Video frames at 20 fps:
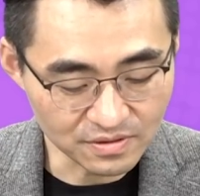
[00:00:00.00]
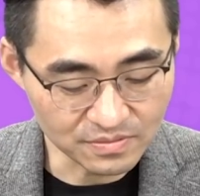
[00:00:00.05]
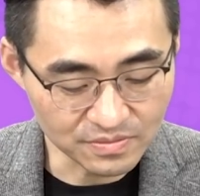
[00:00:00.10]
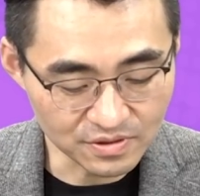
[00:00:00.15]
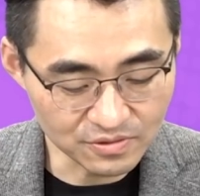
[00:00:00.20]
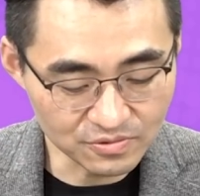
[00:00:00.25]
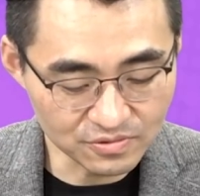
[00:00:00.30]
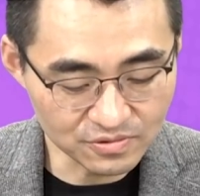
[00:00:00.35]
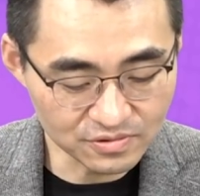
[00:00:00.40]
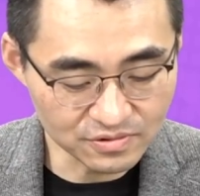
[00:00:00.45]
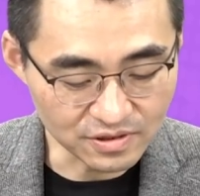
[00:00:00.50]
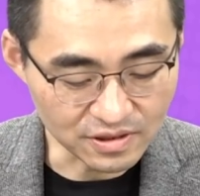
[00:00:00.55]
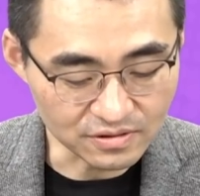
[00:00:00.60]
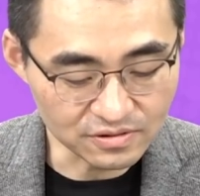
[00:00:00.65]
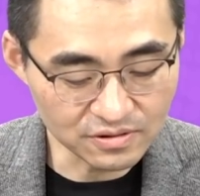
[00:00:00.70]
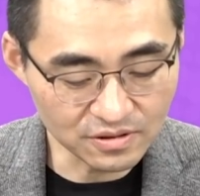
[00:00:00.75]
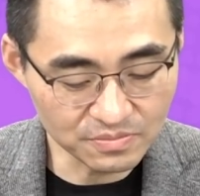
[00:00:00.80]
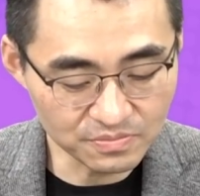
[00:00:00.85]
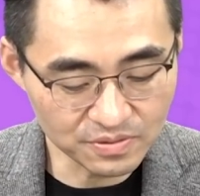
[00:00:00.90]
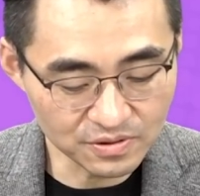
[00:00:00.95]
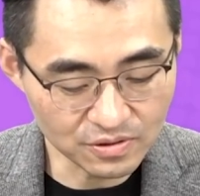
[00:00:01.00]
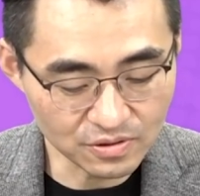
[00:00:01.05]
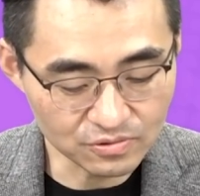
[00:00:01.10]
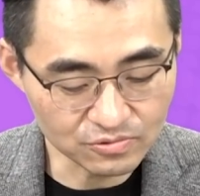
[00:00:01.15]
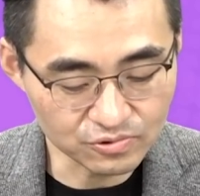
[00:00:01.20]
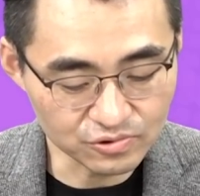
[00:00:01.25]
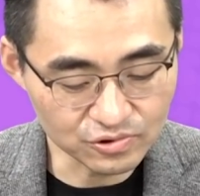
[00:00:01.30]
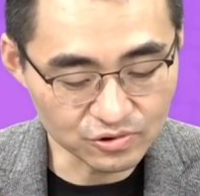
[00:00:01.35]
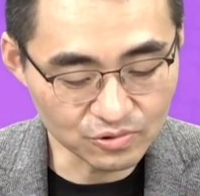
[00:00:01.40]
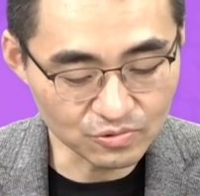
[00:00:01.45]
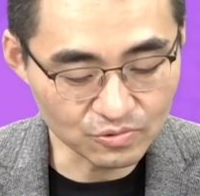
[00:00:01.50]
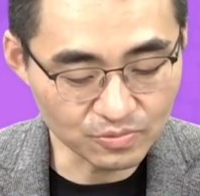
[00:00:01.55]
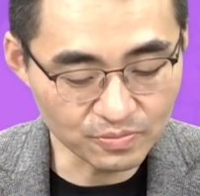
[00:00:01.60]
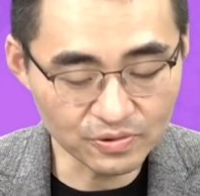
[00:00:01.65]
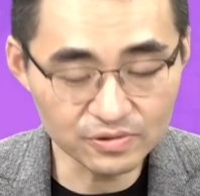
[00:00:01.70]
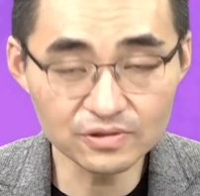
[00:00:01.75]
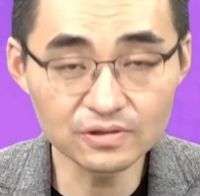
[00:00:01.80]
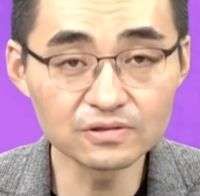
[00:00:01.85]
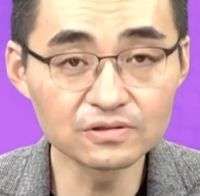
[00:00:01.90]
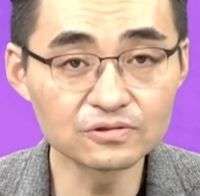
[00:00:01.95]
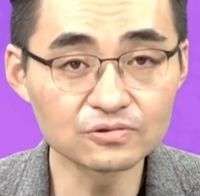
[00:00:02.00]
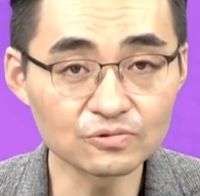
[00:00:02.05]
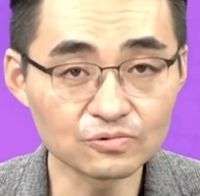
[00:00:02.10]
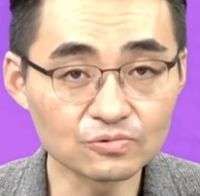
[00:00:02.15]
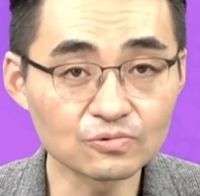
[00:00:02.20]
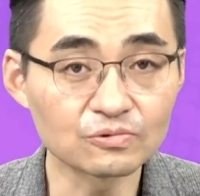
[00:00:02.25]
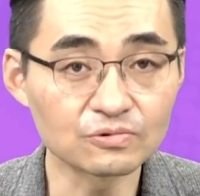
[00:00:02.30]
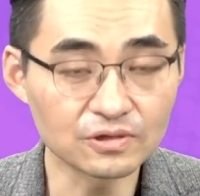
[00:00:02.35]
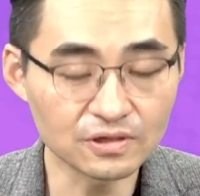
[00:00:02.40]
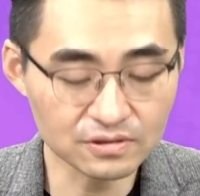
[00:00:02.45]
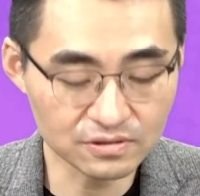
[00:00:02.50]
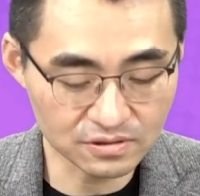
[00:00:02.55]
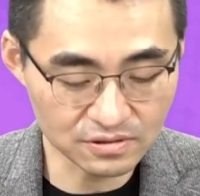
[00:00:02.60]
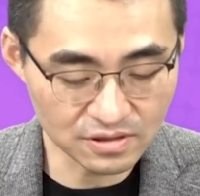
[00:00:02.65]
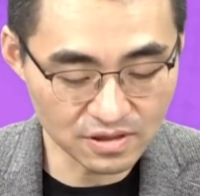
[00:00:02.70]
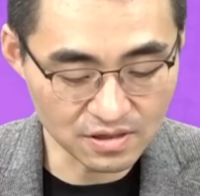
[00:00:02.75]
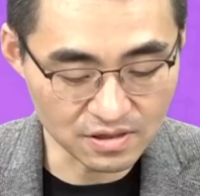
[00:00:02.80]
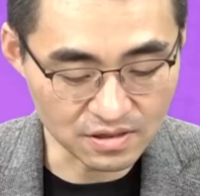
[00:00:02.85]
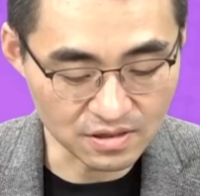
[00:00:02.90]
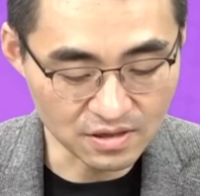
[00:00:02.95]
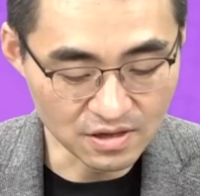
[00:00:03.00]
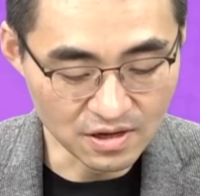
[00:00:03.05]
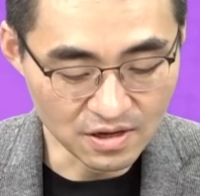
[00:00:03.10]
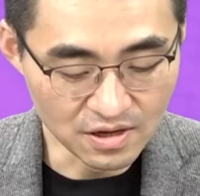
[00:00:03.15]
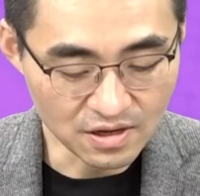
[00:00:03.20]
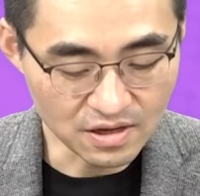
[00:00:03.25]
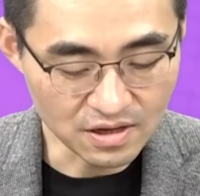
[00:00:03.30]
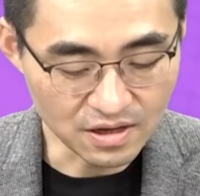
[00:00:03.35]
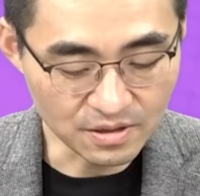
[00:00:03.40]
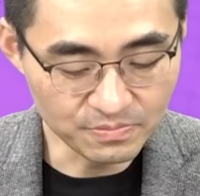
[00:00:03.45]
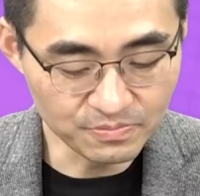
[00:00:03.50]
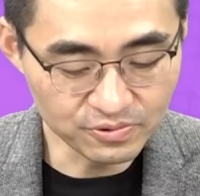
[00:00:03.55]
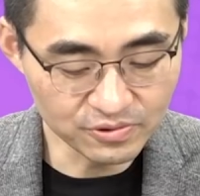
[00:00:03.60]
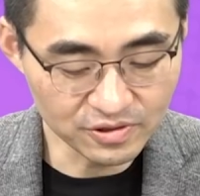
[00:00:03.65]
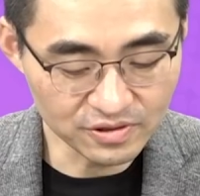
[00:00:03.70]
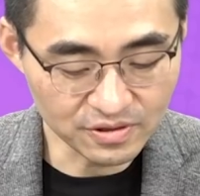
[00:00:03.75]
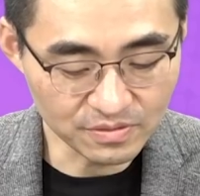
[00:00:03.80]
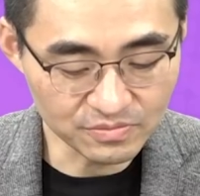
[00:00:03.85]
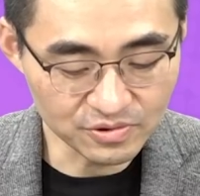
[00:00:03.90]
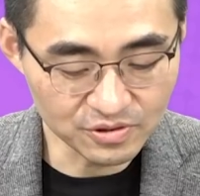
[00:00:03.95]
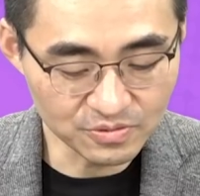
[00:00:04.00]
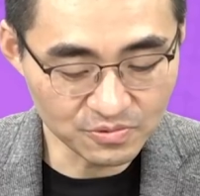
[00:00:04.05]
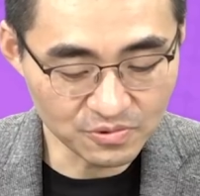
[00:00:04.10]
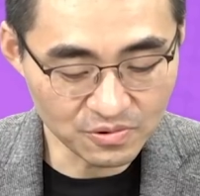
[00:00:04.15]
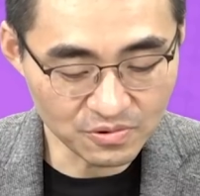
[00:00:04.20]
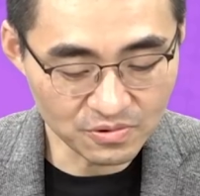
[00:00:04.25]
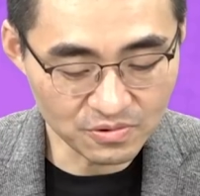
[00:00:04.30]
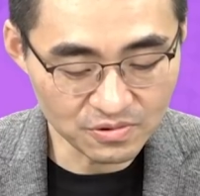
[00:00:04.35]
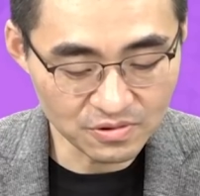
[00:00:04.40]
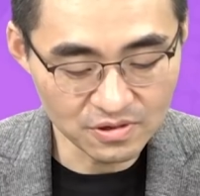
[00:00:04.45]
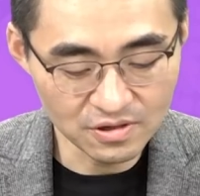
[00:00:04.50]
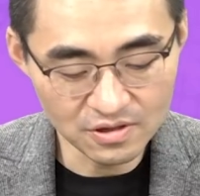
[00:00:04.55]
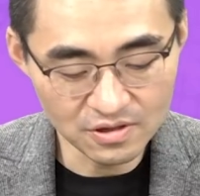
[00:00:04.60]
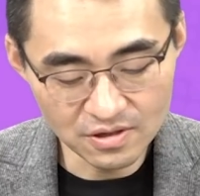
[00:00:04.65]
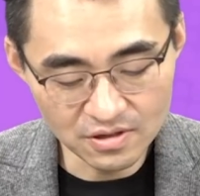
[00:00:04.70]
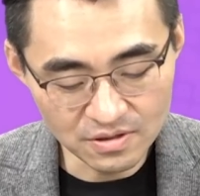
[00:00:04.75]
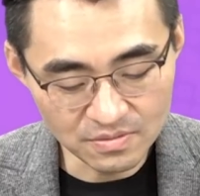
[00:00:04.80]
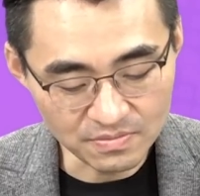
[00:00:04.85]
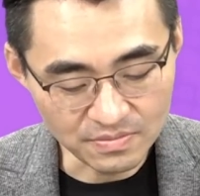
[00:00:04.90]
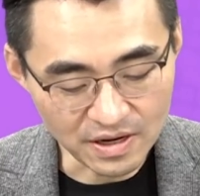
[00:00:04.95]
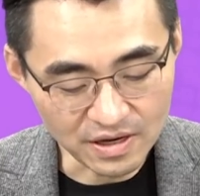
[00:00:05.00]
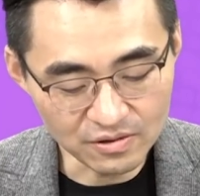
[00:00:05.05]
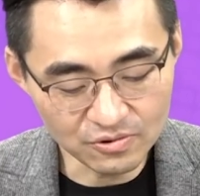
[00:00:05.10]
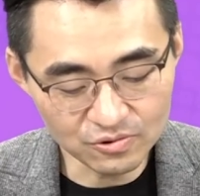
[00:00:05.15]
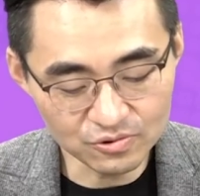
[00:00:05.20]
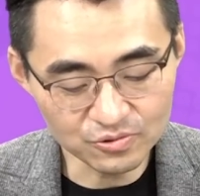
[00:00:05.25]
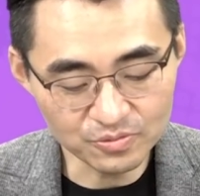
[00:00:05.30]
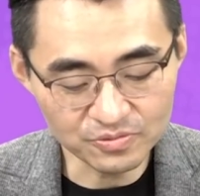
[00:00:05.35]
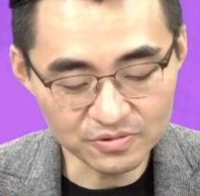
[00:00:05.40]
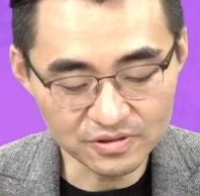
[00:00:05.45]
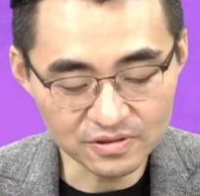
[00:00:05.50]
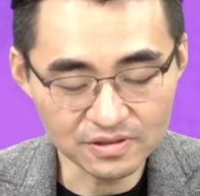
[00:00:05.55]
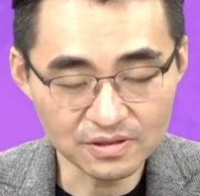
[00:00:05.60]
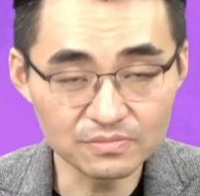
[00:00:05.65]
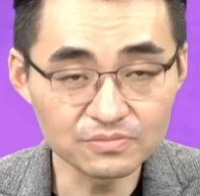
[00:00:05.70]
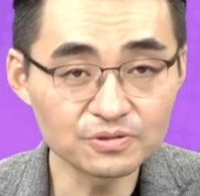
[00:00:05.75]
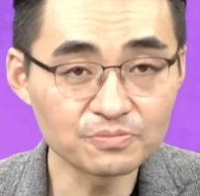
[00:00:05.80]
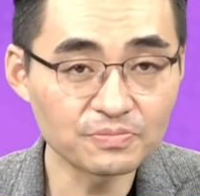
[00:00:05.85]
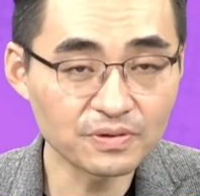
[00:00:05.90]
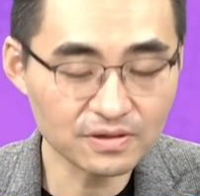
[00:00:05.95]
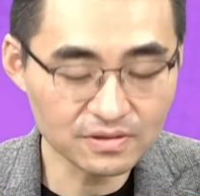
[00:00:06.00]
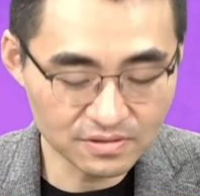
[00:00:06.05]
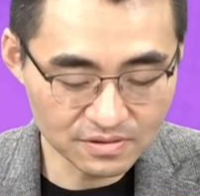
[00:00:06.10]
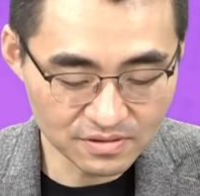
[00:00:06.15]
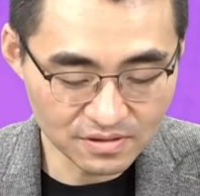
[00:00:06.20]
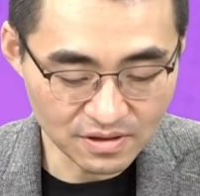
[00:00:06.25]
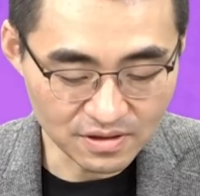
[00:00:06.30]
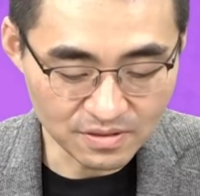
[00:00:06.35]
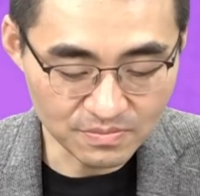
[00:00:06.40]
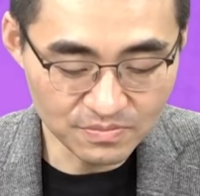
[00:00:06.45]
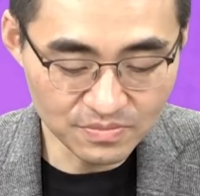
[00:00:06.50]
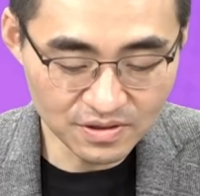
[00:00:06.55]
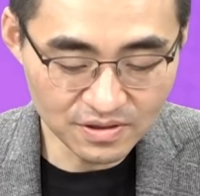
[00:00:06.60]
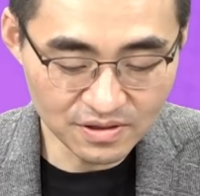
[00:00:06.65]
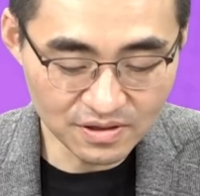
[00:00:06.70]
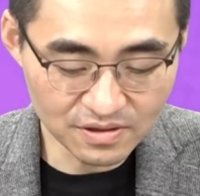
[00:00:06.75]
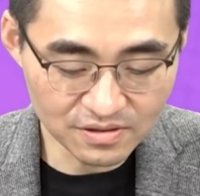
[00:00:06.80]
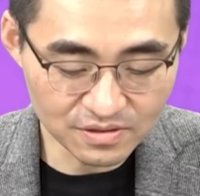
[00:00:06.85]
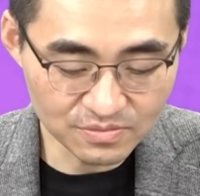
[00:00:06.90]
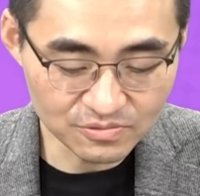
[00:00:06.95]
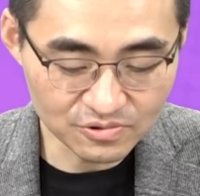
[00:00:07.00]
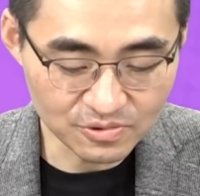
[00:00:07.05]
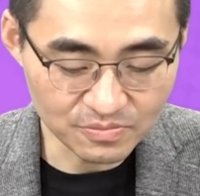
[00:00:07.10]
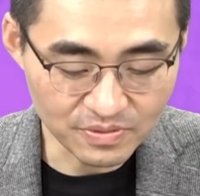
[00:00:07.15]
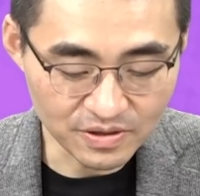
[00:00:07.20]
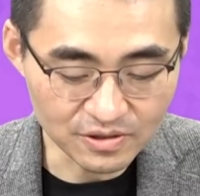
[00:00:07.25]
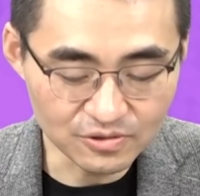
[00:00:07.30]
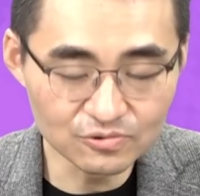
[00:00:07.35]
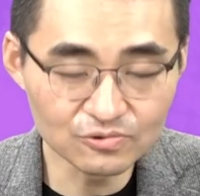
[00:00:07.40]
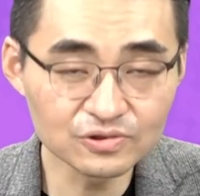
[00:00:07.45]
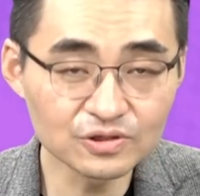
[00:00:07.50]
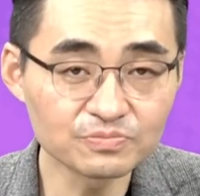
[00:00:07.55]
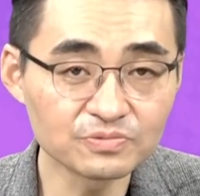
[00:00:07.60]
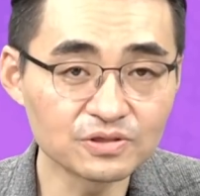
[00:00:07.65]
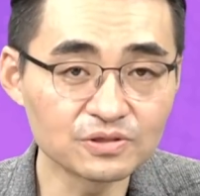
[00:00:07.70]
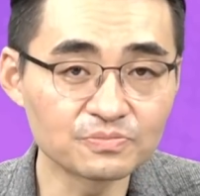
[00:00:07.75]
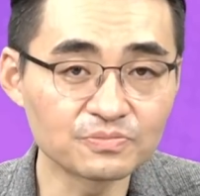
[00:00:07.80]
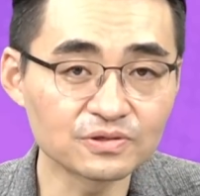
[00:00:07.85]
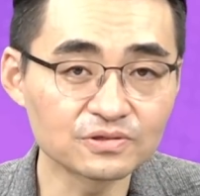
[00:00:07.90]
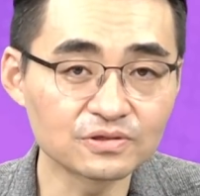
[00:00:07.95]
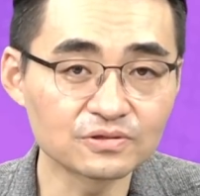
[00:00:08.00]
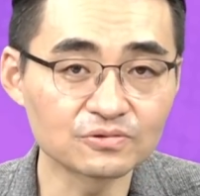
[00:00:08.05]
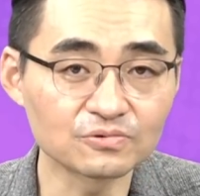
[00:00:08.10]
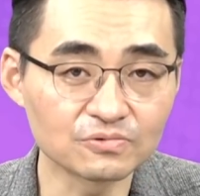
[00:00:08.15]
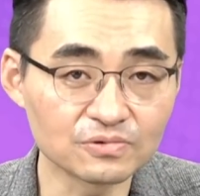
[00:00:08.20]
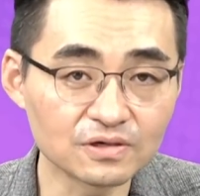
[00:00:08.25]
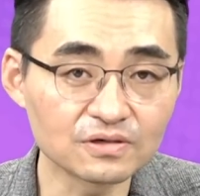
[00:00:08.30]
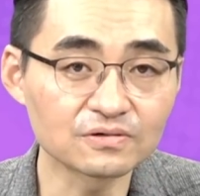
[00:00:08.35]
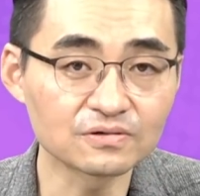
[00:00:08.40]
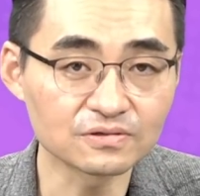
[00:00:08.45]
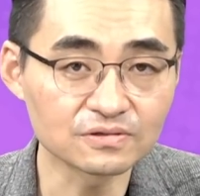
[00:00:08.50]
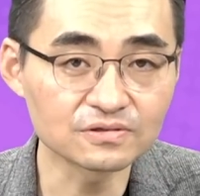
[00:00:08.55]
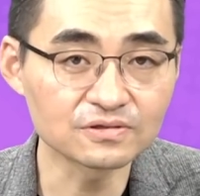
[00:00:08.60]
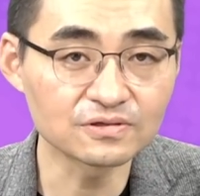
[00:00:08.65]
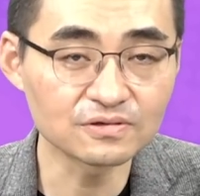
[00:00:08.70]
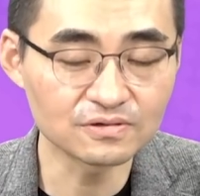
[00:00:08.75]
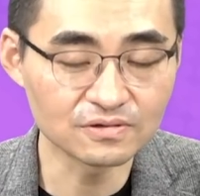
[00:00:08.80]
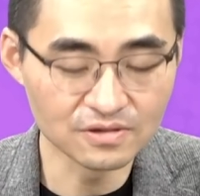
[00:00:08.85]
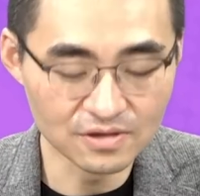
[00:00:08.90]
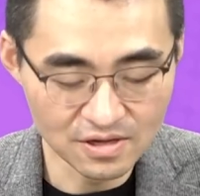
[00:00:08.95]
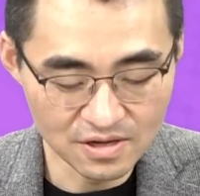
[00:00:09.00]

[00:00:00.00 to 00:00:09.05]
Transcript: 미국은 S&P가 9.5% 정도 올랐는데 애플이 35, 마이크로소프트가 38인데 엔비디아가 무려 167% 올랐거든요.